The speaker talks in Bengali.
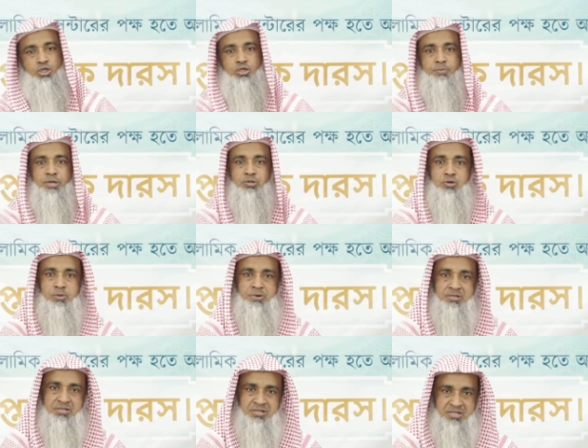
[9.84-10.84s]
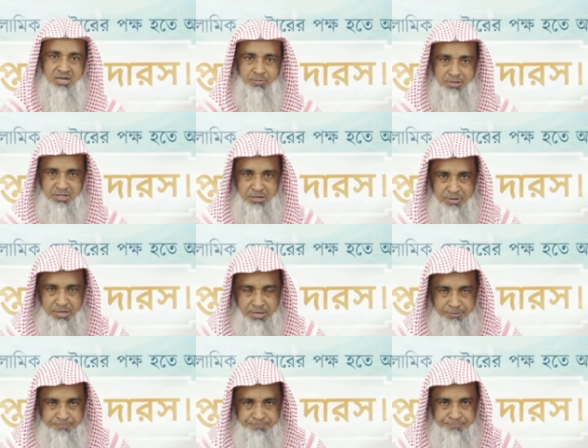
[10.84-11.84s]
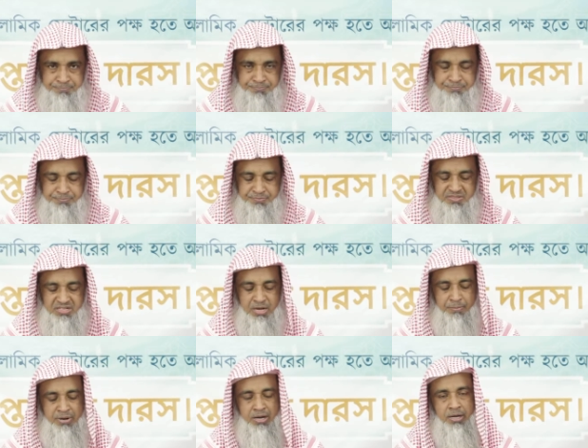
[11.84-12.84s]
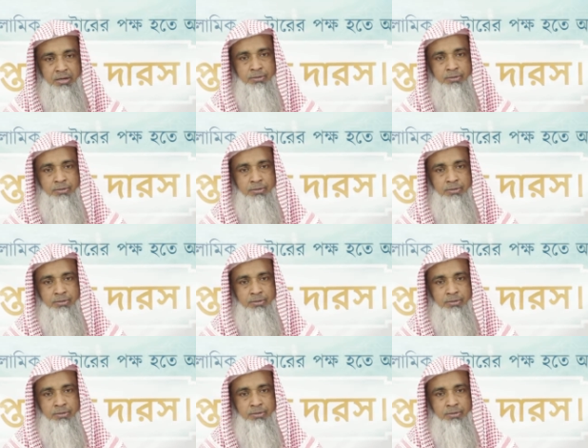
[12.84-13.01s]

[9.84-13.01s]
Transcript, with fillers: সম্মানিত আমার দিনদার ইমানদার ভাইরা আমরা